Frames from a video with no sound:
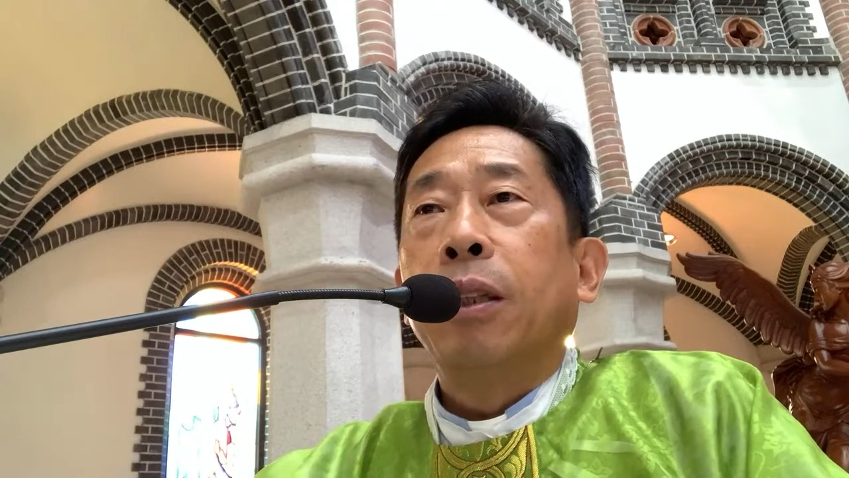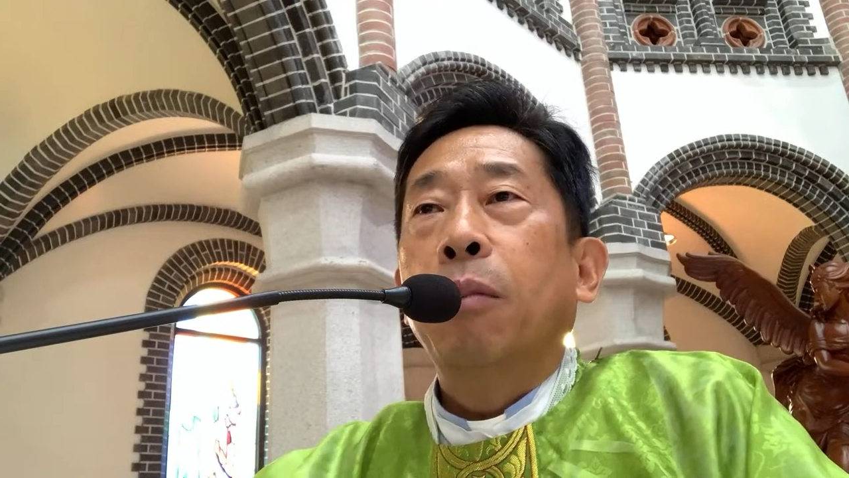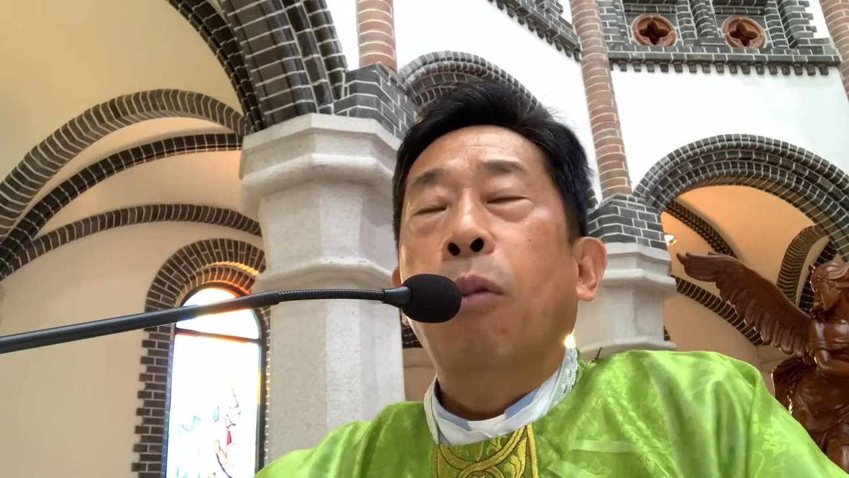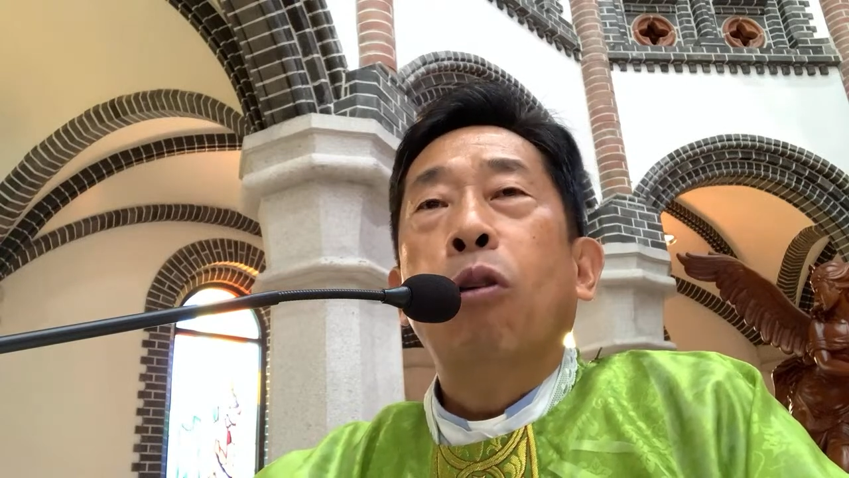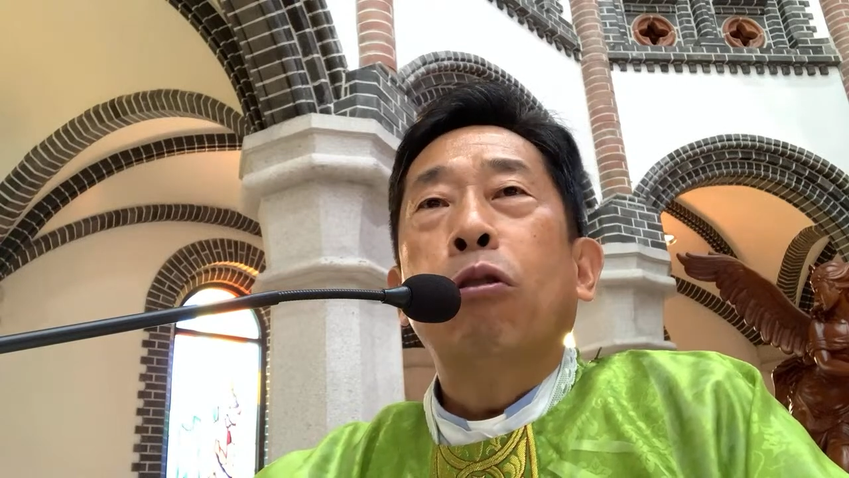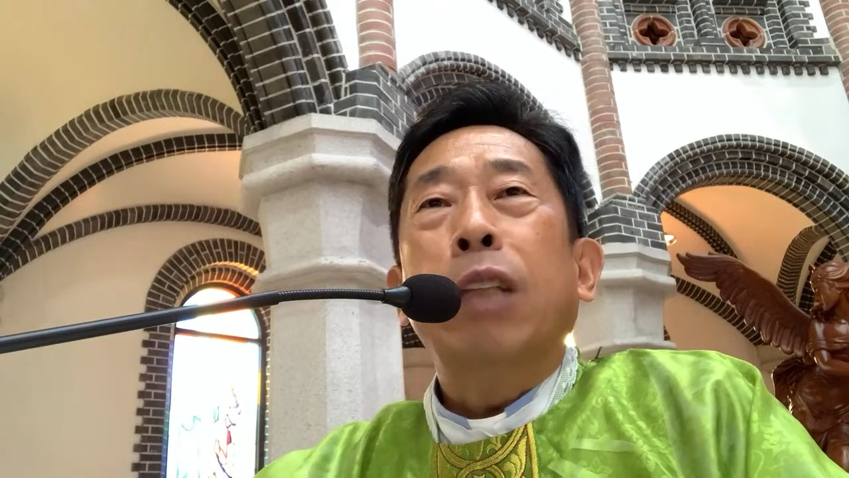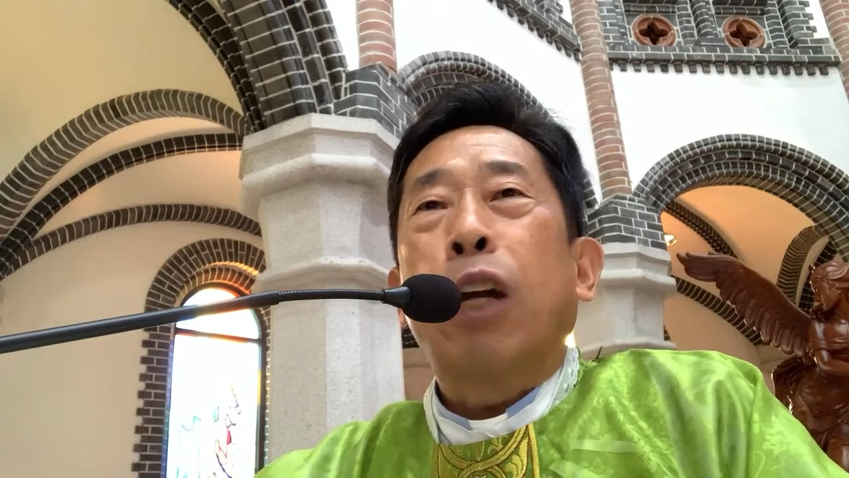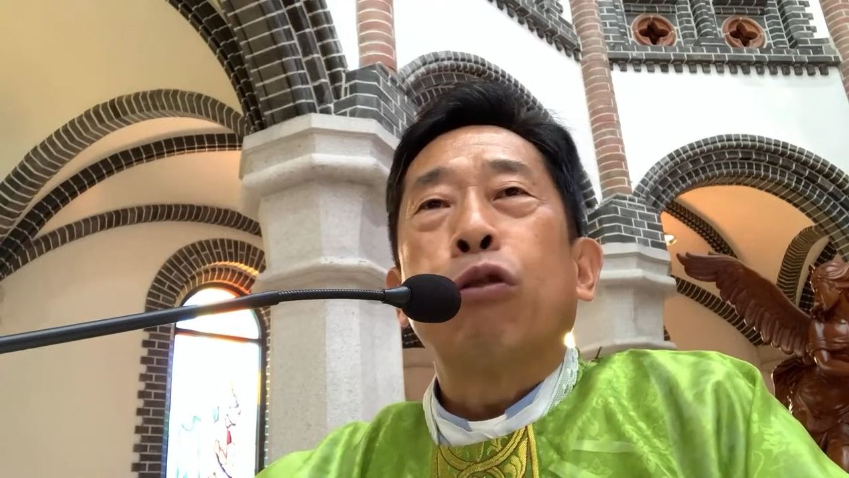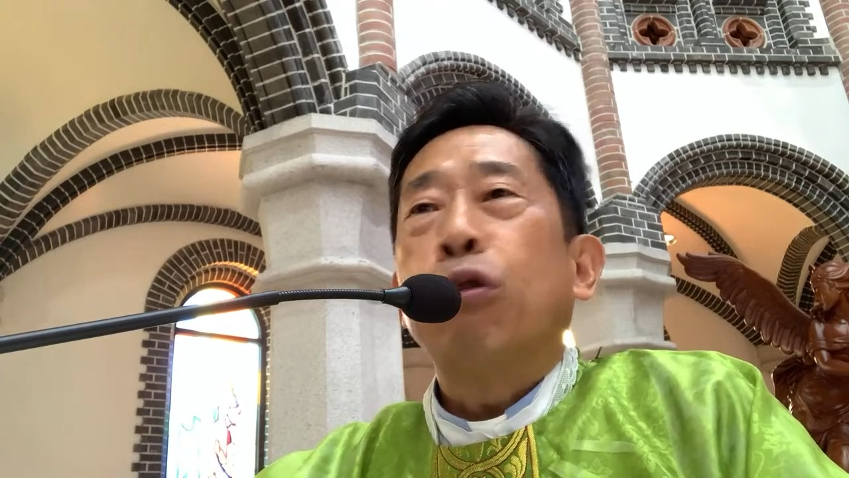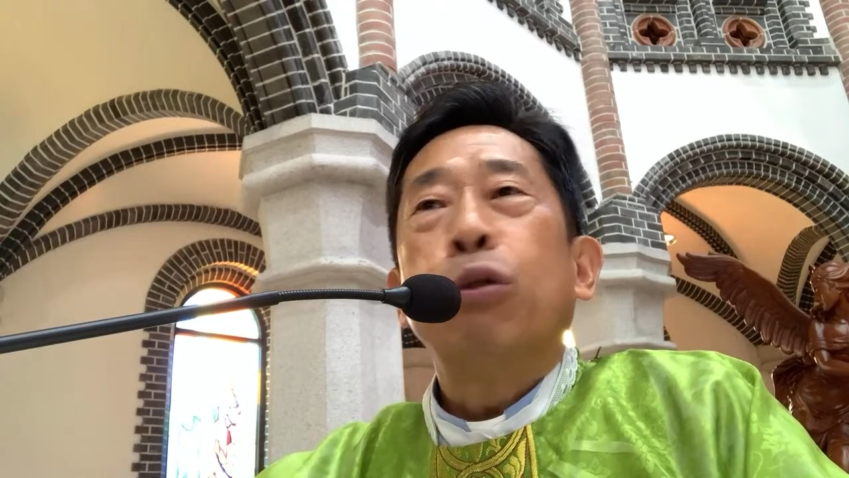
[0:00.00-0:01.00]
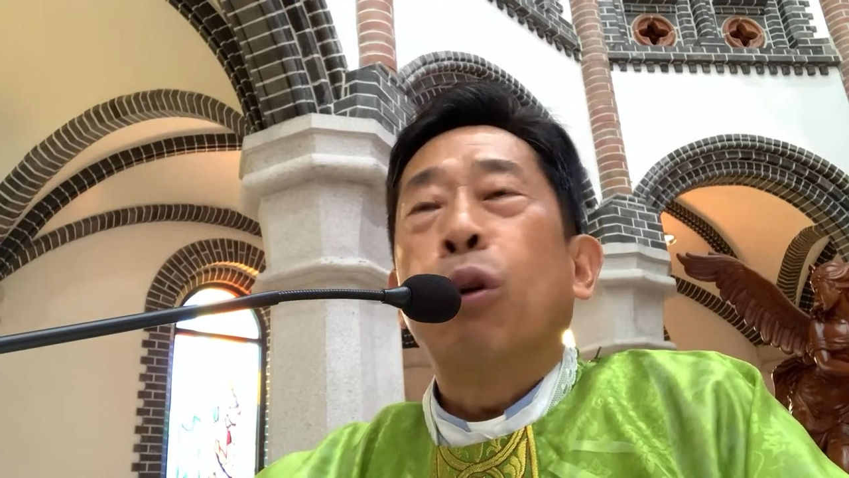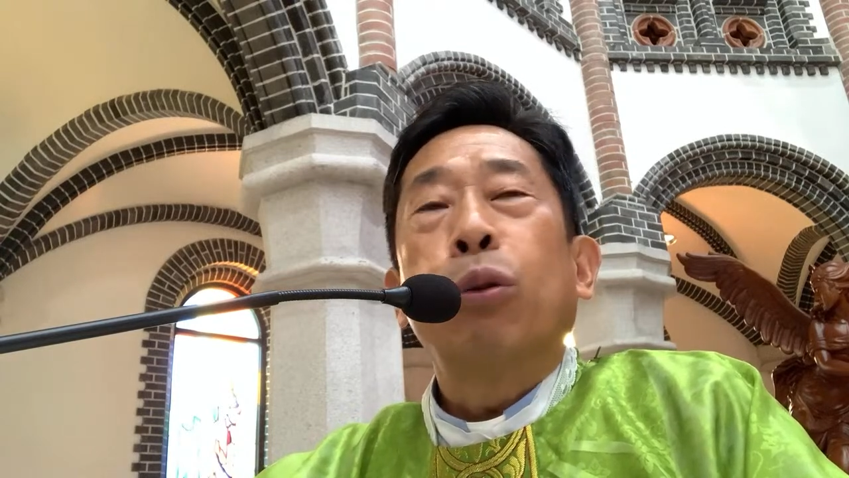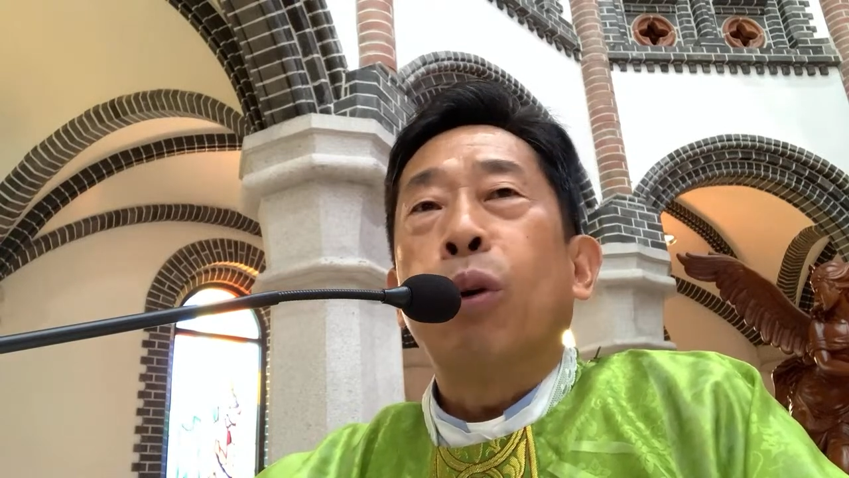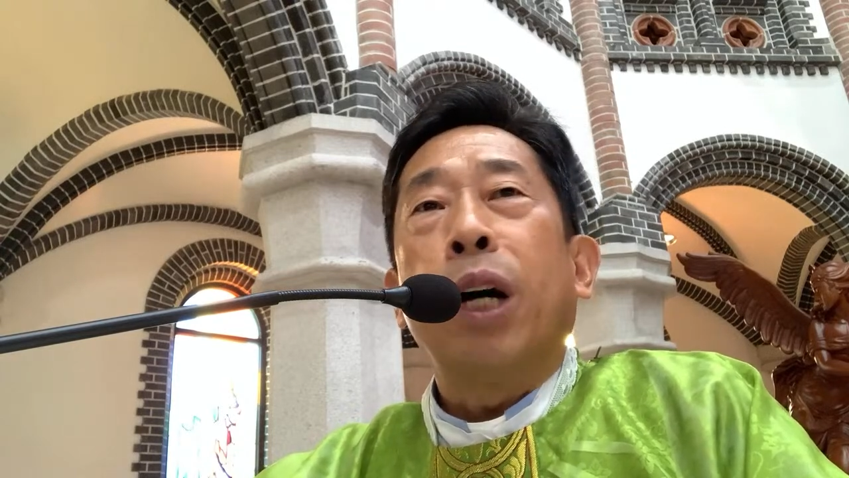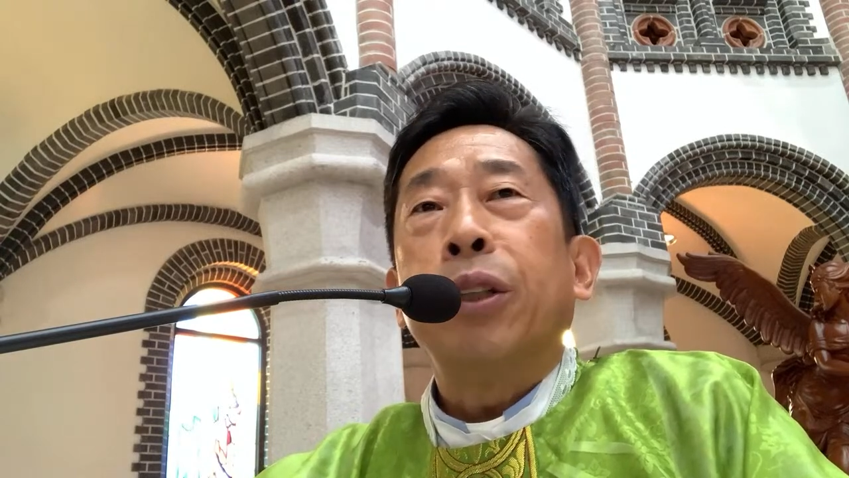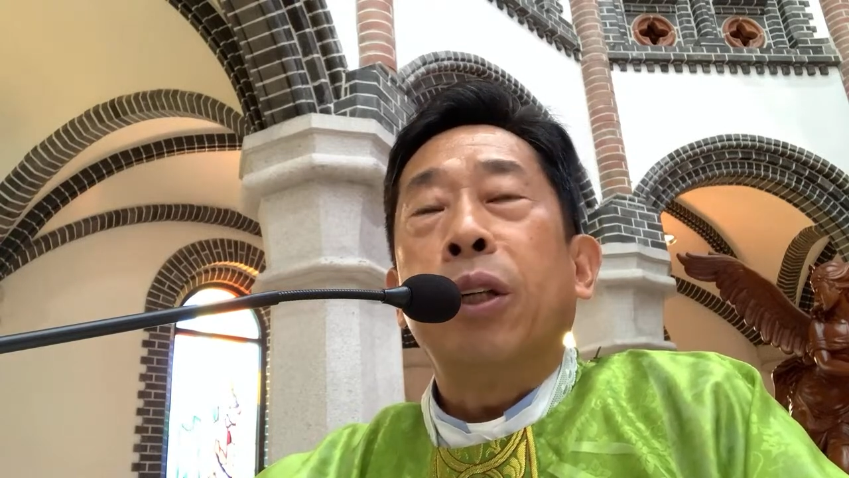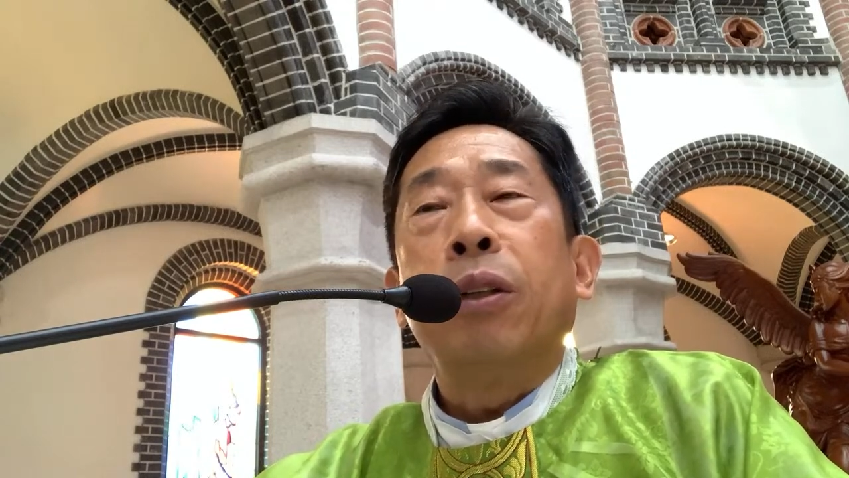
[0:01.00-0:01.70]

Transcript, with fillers: 먹고 나눠주는 정도가 아니에요.